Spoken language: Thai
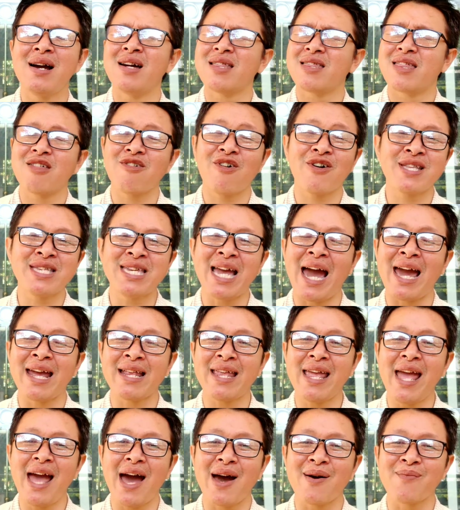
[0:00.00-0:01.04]
แต่ส่วนใหญ่
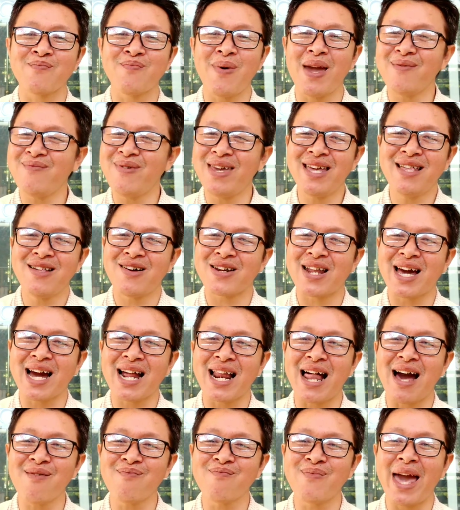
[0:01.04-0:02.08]
เนี่ยไม่มีหรอกนะค
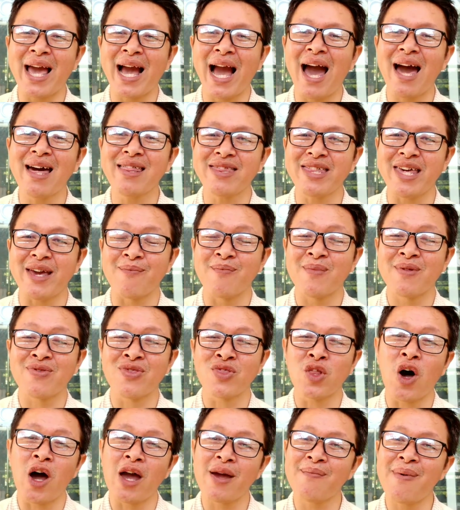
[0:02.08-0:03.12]
รับแบงค์
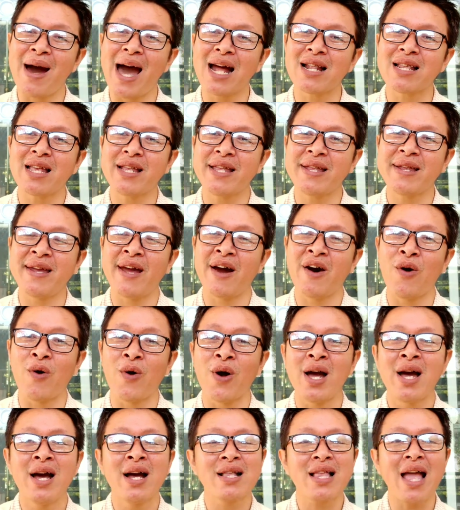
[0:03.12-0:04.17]
50น้อยมากเลยทีเดียว
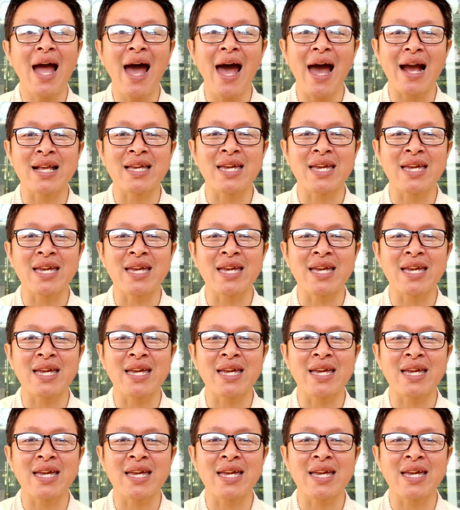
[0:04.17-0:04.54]
ถ้าหาก